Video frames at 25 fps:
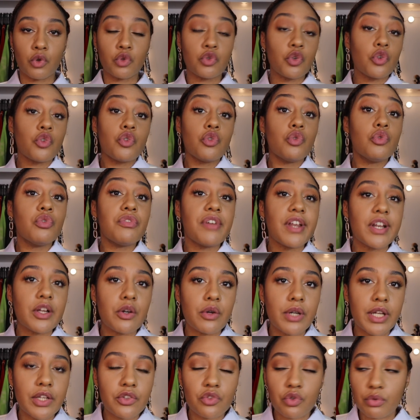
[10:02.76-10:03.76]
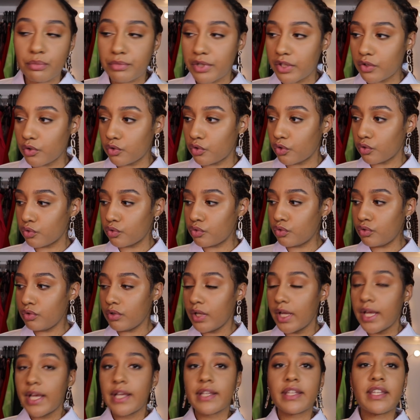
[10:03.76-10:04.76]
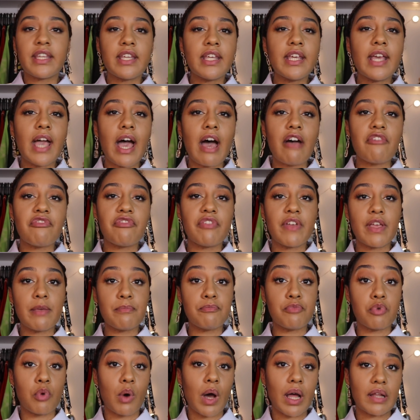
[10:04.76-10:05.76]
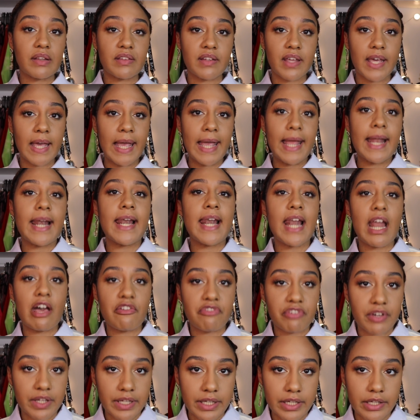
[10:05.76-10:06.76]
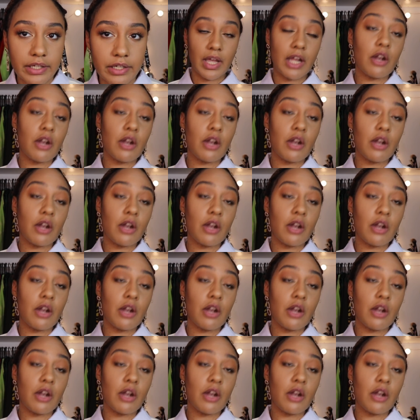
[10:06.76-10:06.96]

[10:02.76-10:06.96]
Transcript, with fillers: autour d'une nouvelle collection bien entendu, qui avait pour attrait l'Afrique.